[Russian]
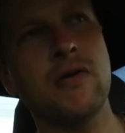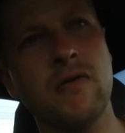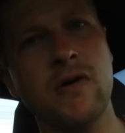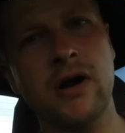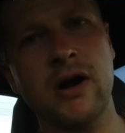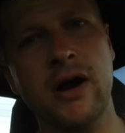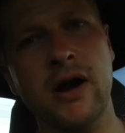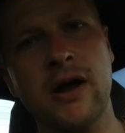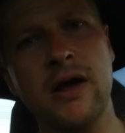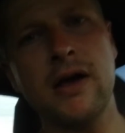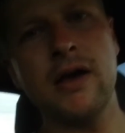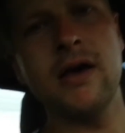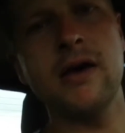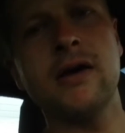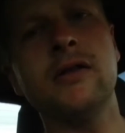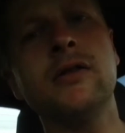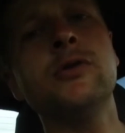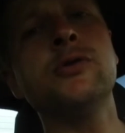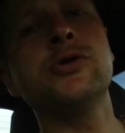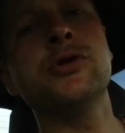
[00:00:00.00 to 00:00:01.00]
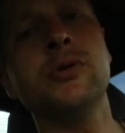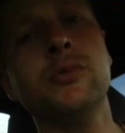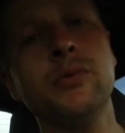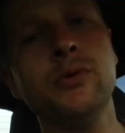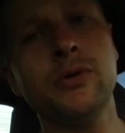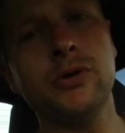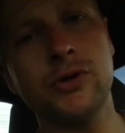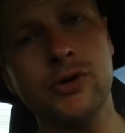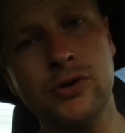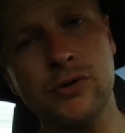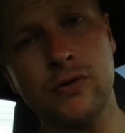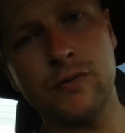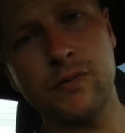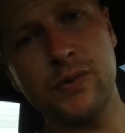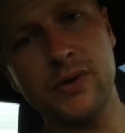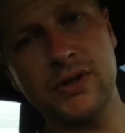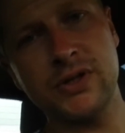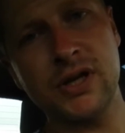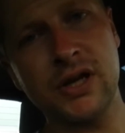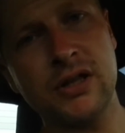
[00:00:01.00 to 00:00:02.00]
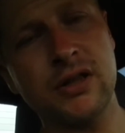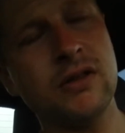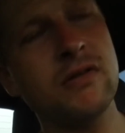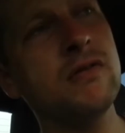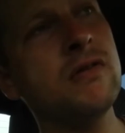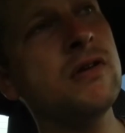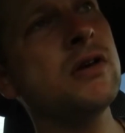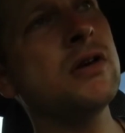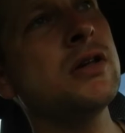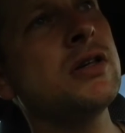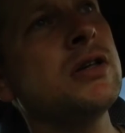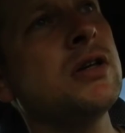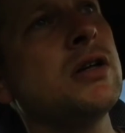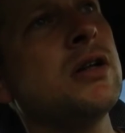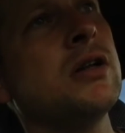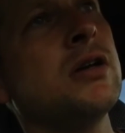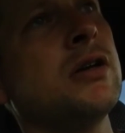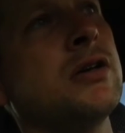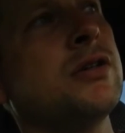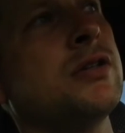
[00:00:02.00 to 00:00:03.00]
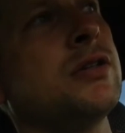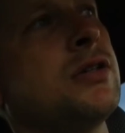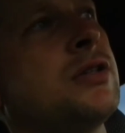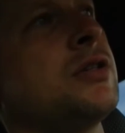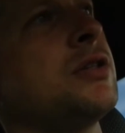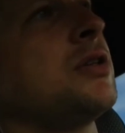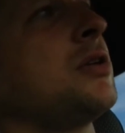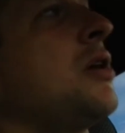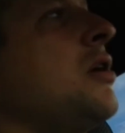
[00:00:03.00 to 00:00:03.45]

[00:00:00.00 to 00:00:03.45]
говоря, нужно будет еще вписать двигатель с